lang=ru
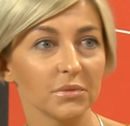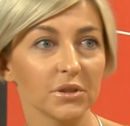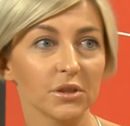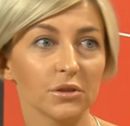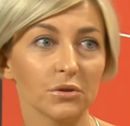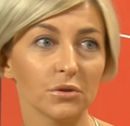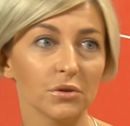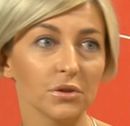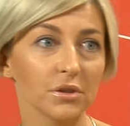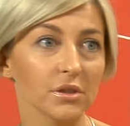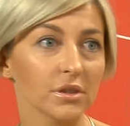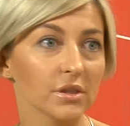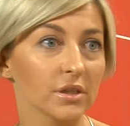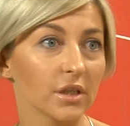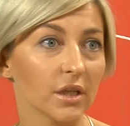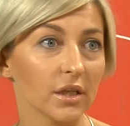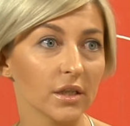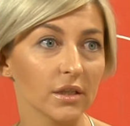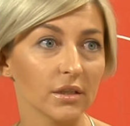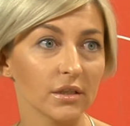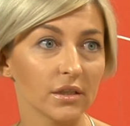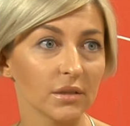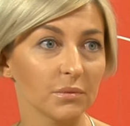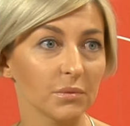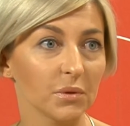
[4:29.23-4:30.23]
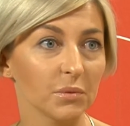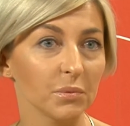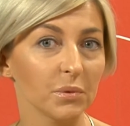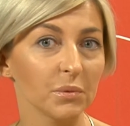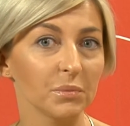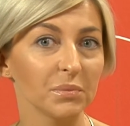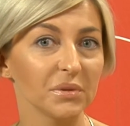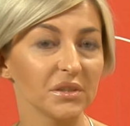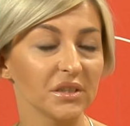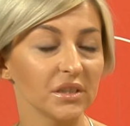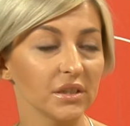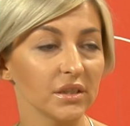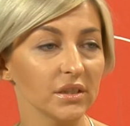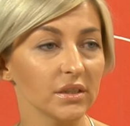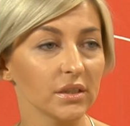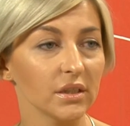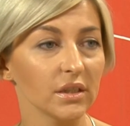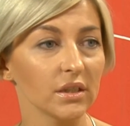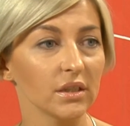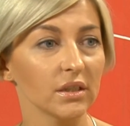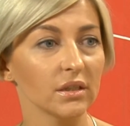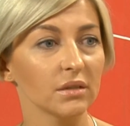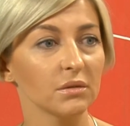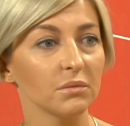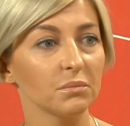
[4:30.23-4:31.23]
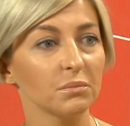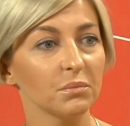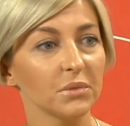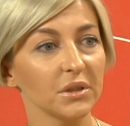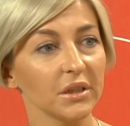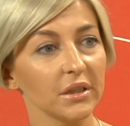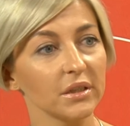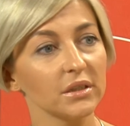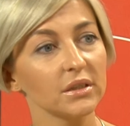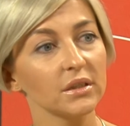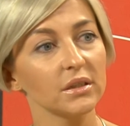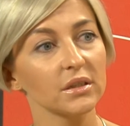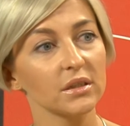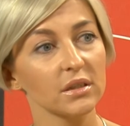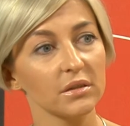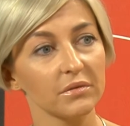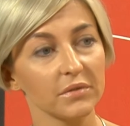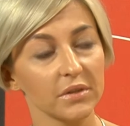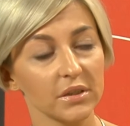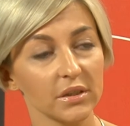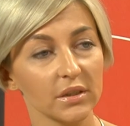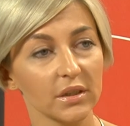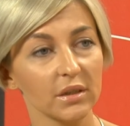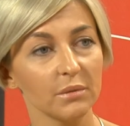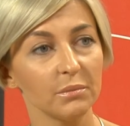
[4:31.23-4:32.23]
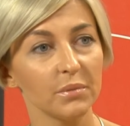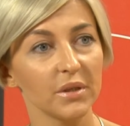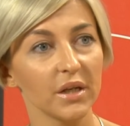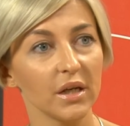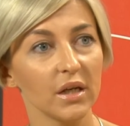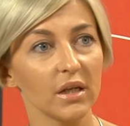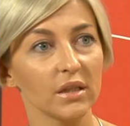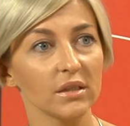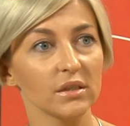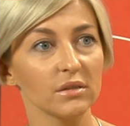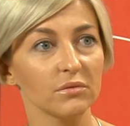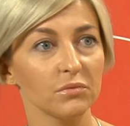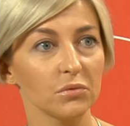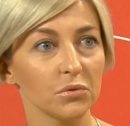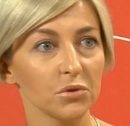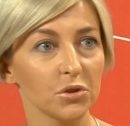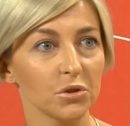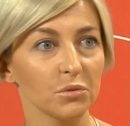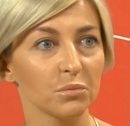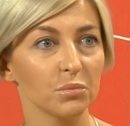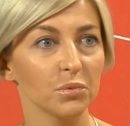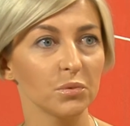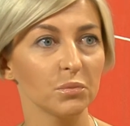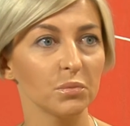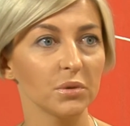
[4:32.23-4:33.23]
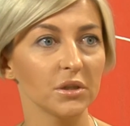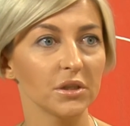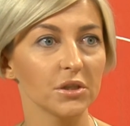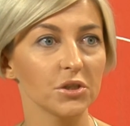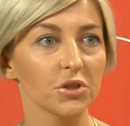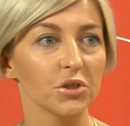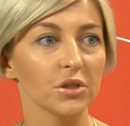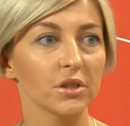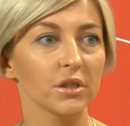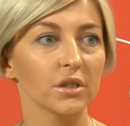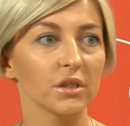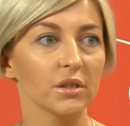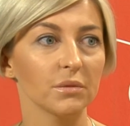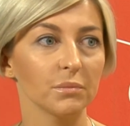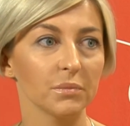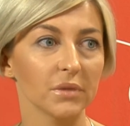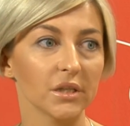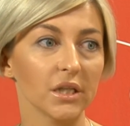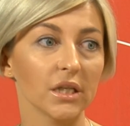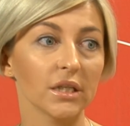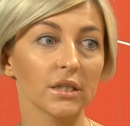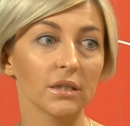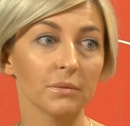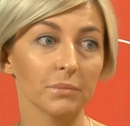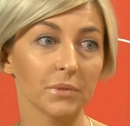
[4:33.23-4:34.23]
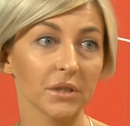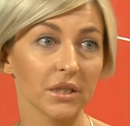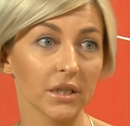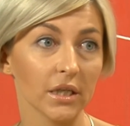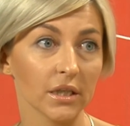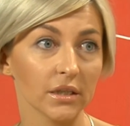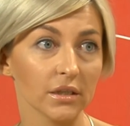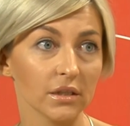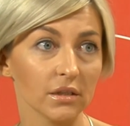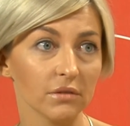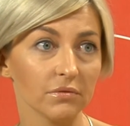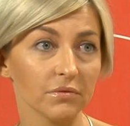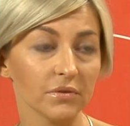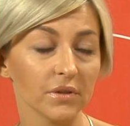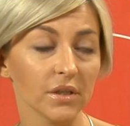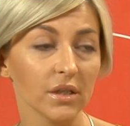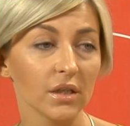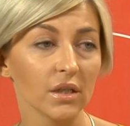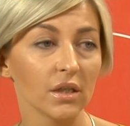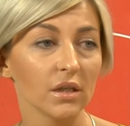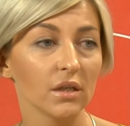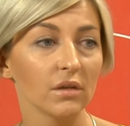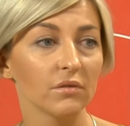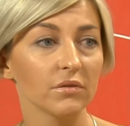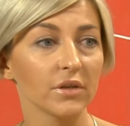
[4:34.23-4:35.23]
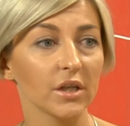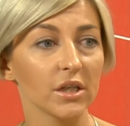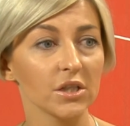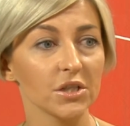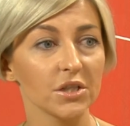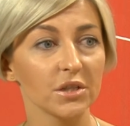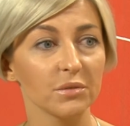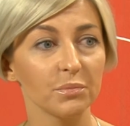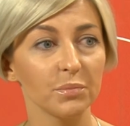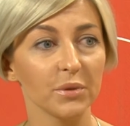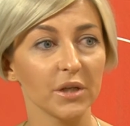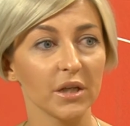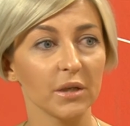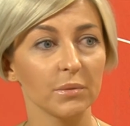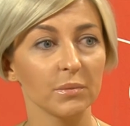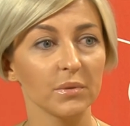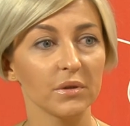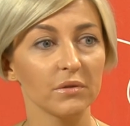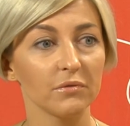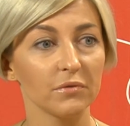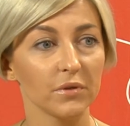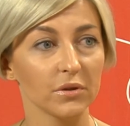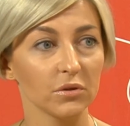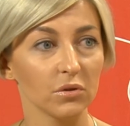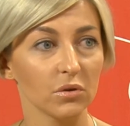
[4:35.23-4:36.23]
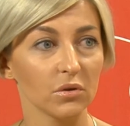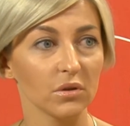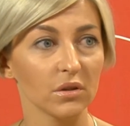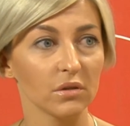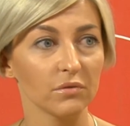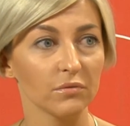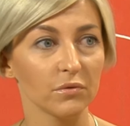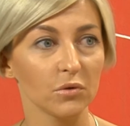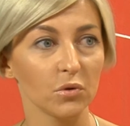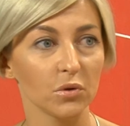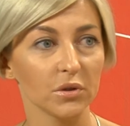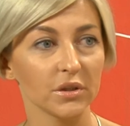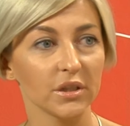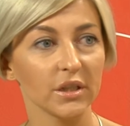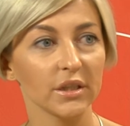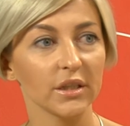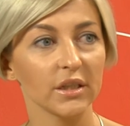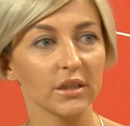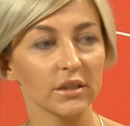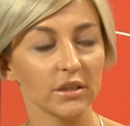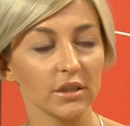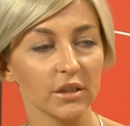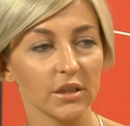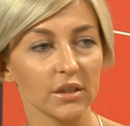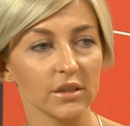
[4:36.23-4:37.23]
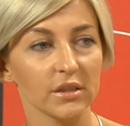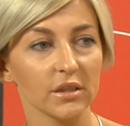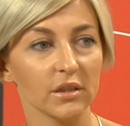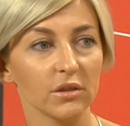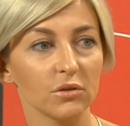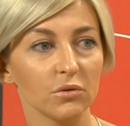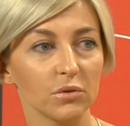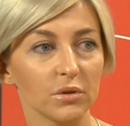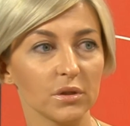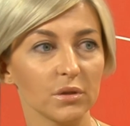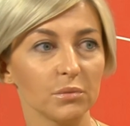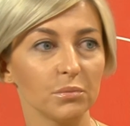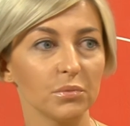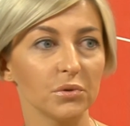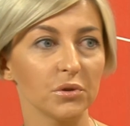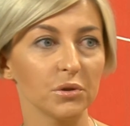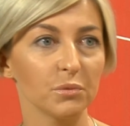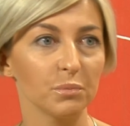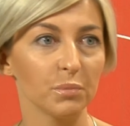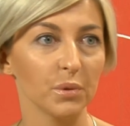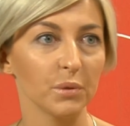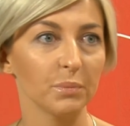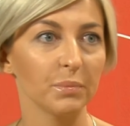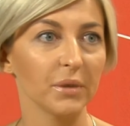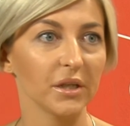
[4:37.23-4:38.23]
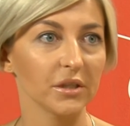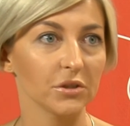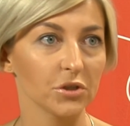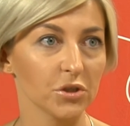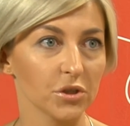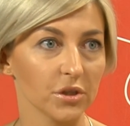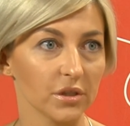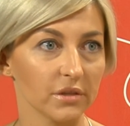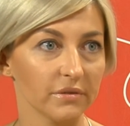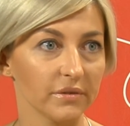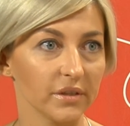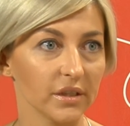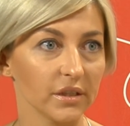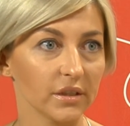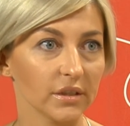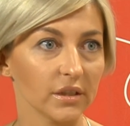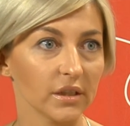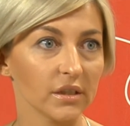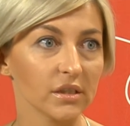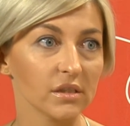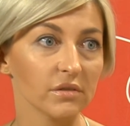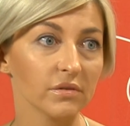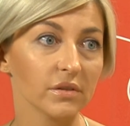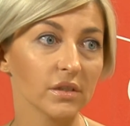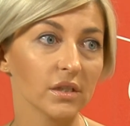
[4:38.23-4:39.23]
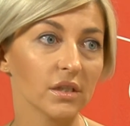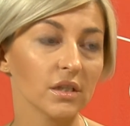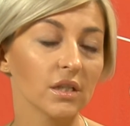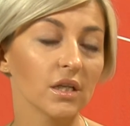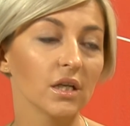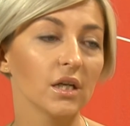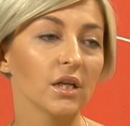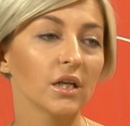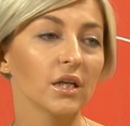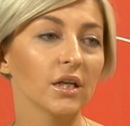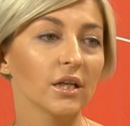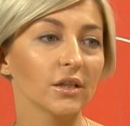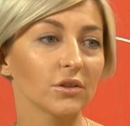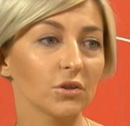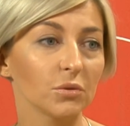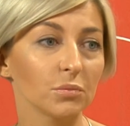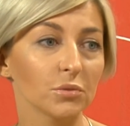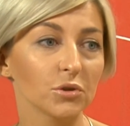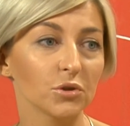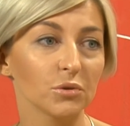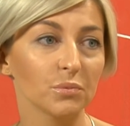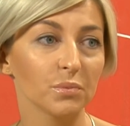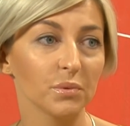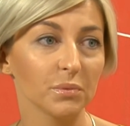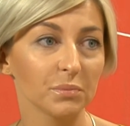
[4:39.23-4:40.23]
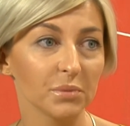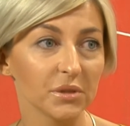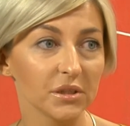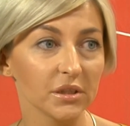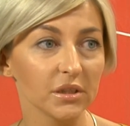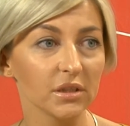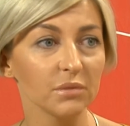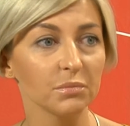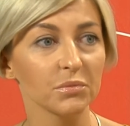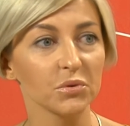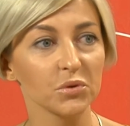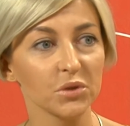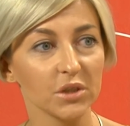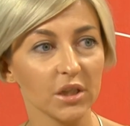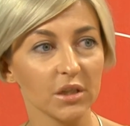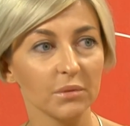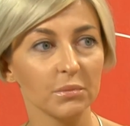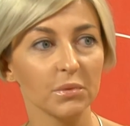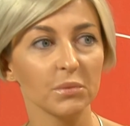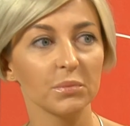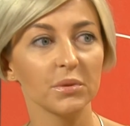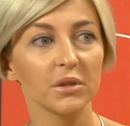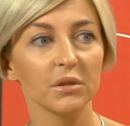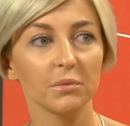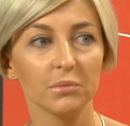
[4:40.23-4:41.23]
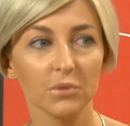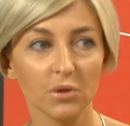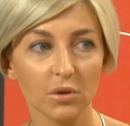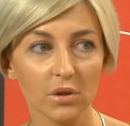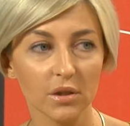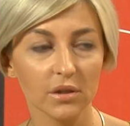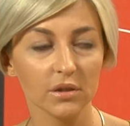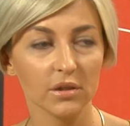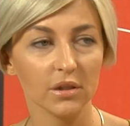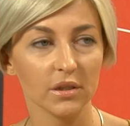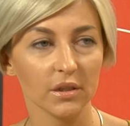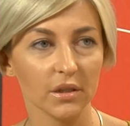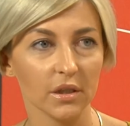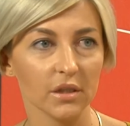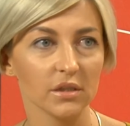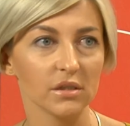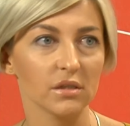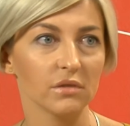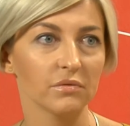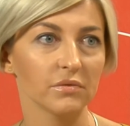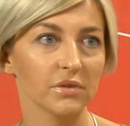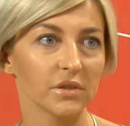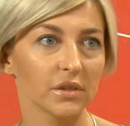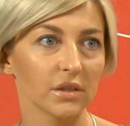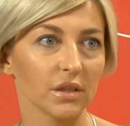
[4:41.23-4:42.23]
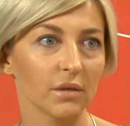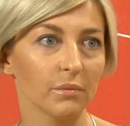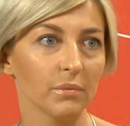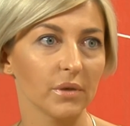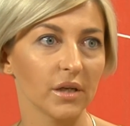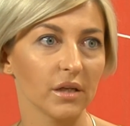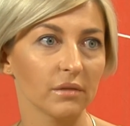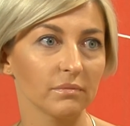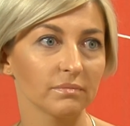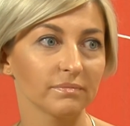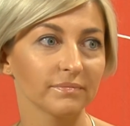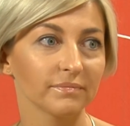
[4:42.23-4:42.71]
Никто не знает имя победителя. Мы 11 декабря озвучим публично имена номинантов. Угу. каждой премии «Фотограф года» и «Открытие года» будет по 5 человек названо. И о том, кто победит, мы знаем об этом только 13 декабря.